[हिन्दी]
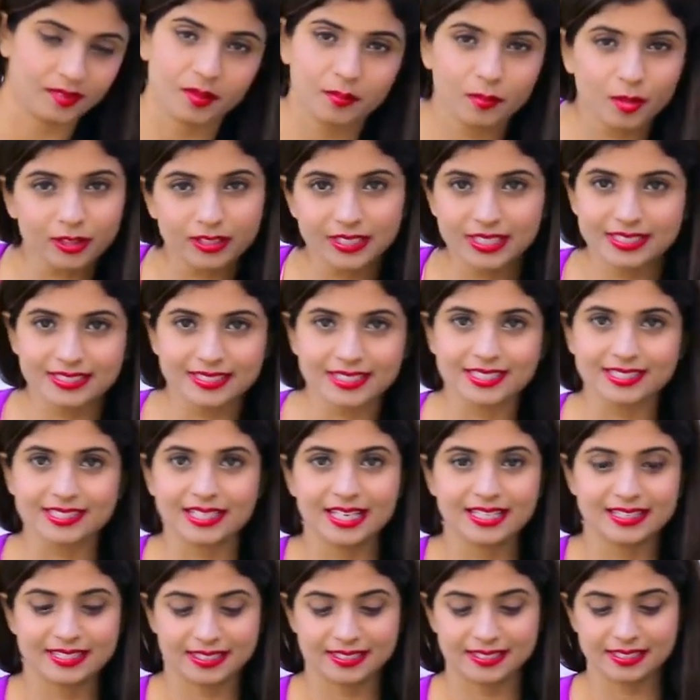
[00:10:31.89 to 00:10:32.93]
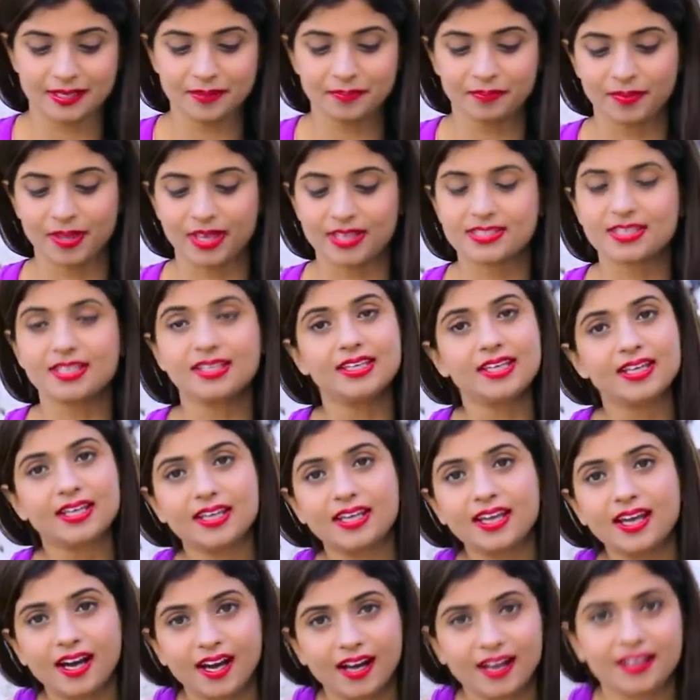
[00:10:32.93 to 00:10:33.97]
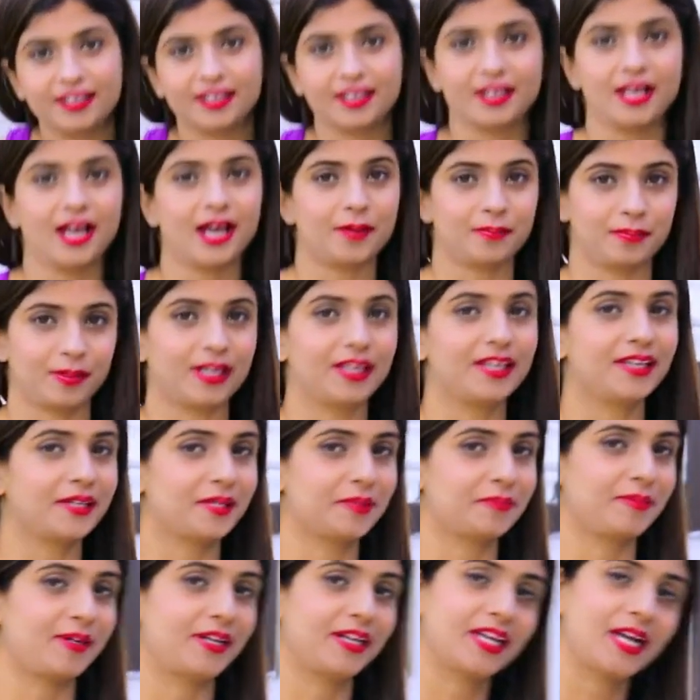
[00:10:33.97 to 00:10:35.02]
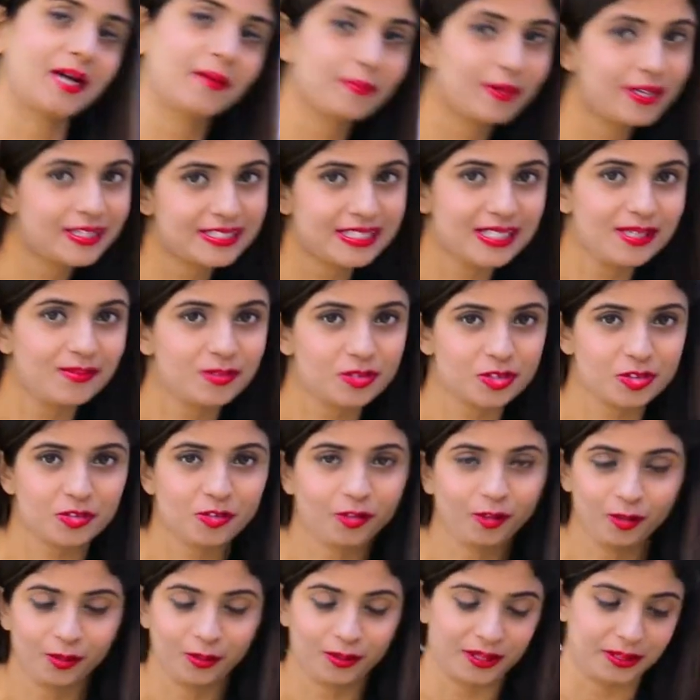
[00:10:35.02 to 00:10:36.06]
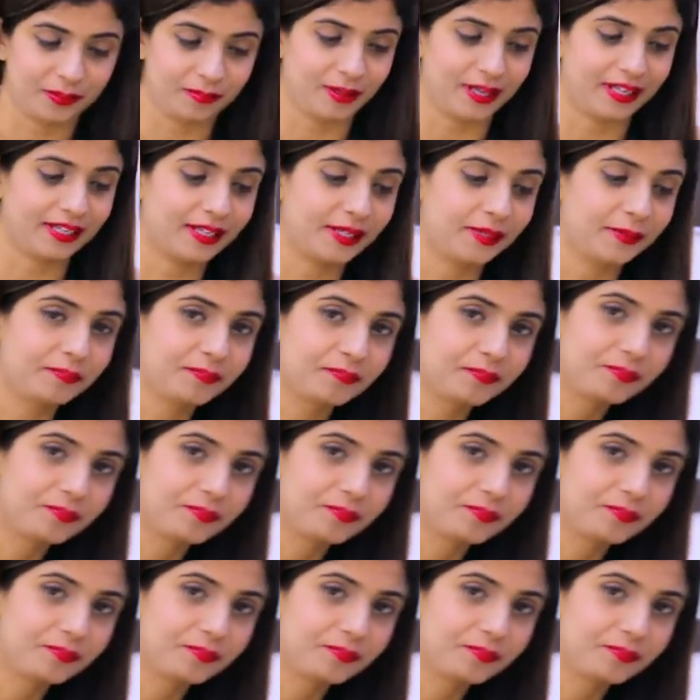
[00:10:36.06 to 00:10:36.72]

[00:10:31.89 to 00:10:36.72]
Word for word: बहुत इजी एक्सरसाइजेज है ऐसा नहीं है कि हार्ड है आप नहीं कर पाएंगे आप इजीली मुझे फॉलो कर पाएंगे